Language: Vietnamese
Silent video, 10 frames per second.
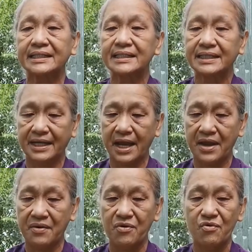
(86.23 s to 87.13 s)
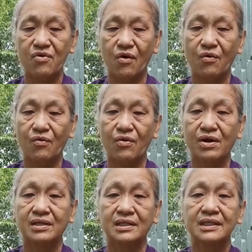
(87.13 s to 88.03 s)
ăn năn
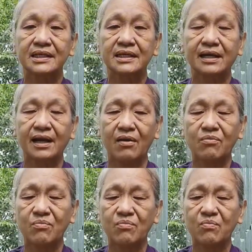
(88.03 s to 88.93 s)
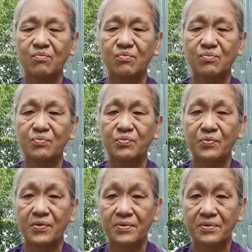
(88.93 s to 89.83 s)
kẹo uống
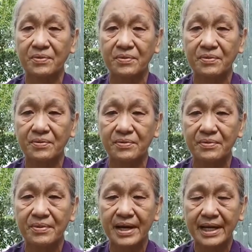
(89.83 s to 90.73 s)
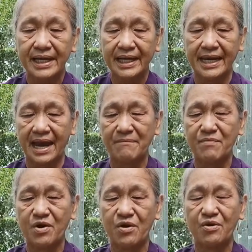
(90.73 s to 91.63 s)
công
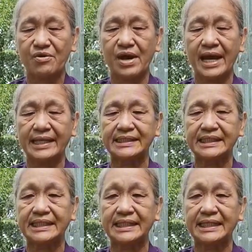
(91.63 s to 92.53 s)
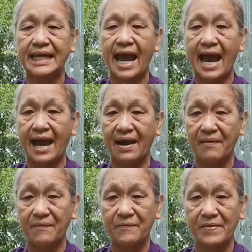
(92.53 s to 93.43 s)
phu nam mô
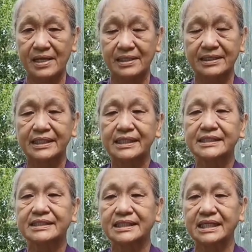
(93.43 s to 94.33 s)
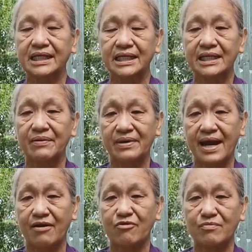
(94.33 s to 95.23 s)
a di đà phật
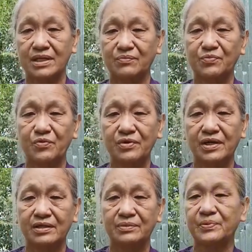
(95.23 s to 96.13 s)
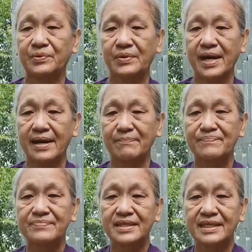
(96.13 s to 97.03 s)
xin gửi đồng đạo mình
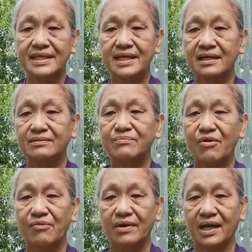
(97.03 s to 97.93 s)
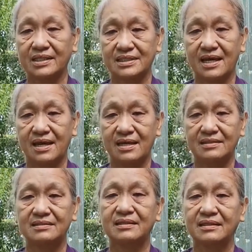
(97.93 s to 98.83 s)
phụ nữ phụ nam
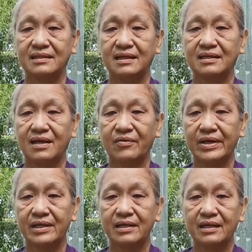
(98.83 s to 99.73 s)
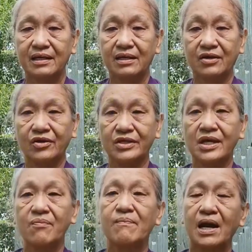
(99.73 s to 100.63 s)
nhớ một lời thề đừng
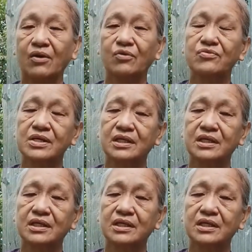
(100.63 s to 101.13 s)
nên nói